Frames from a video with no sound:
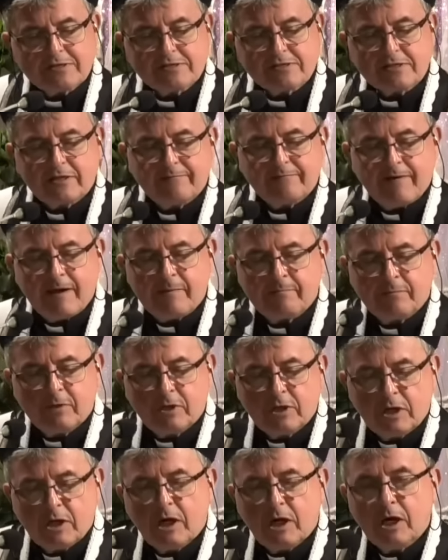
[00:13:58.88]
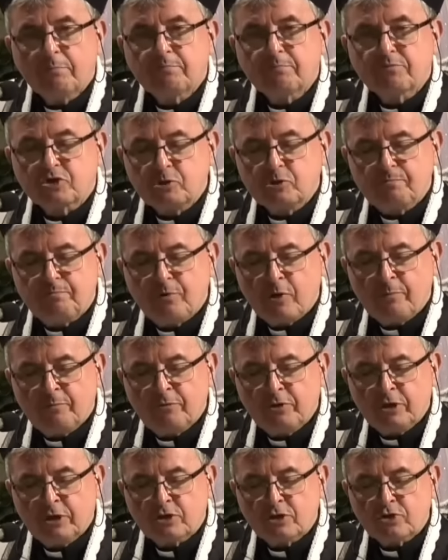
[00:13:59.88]
chcę wam
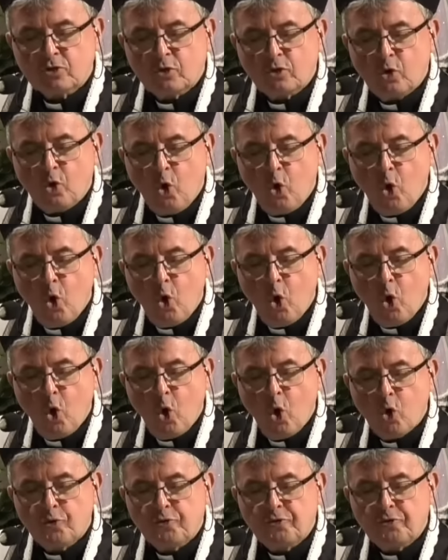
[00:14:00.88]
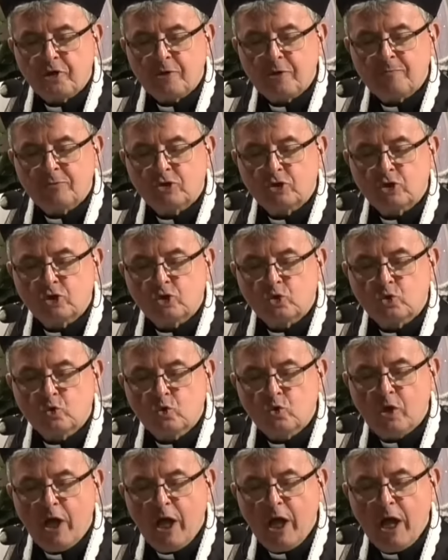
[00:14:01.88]
przypomnieć o tym
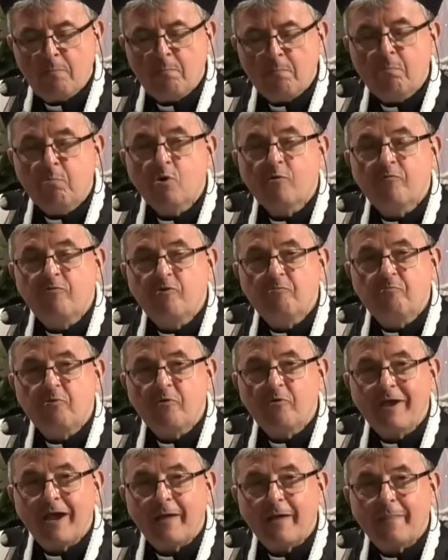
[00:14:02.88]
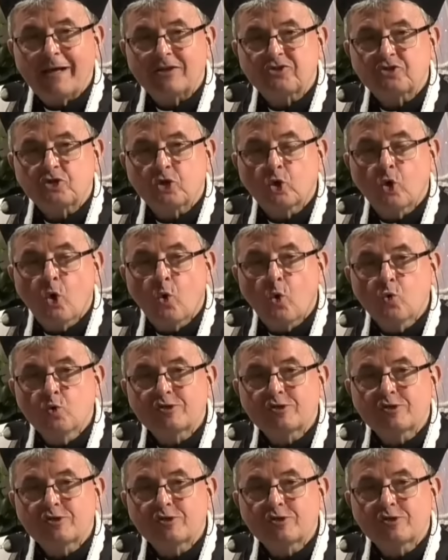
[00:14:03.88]
tytule, bo wypowiadacie go